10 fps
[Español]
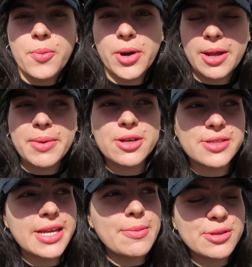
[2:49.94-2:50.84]
Bueno amigos,
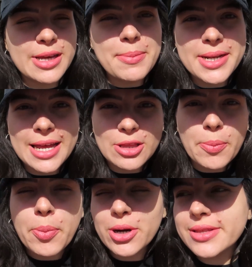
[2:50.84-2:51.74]
seguimos
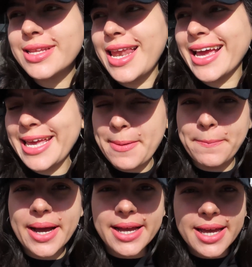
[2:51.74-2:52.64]
caminando por
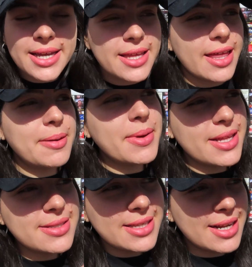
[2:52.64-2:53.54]
Tlaquepaque y déjenme
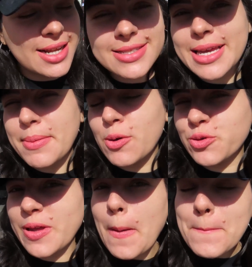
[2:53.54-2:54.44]
decirles que me
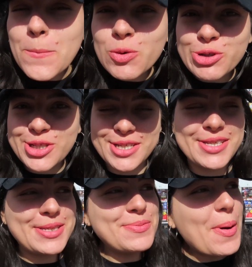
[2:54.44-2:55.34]
gusta
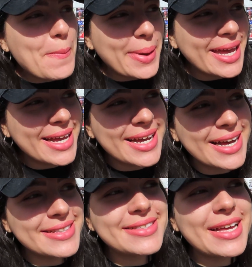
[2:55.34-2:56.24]
muchísimo, me
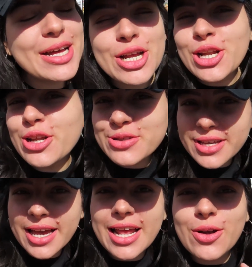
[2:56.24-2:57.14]
encanta. No
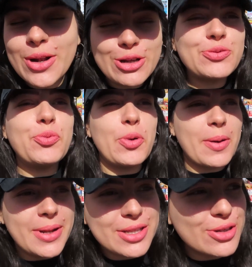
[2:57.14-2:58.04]
sé, hay algo en los
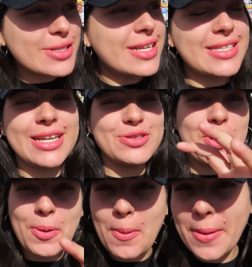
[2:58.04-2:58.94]
pueblitos, así que
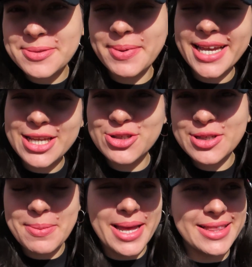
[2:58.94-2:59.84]
son como más pequeños
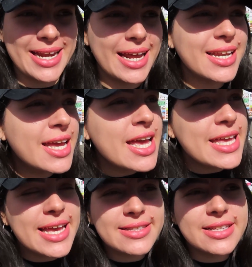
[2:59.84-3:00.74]
que me atraen
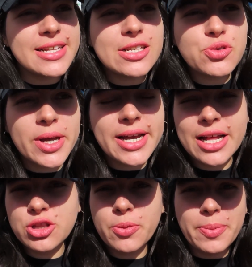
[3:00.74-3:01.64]
y este tiene su encanto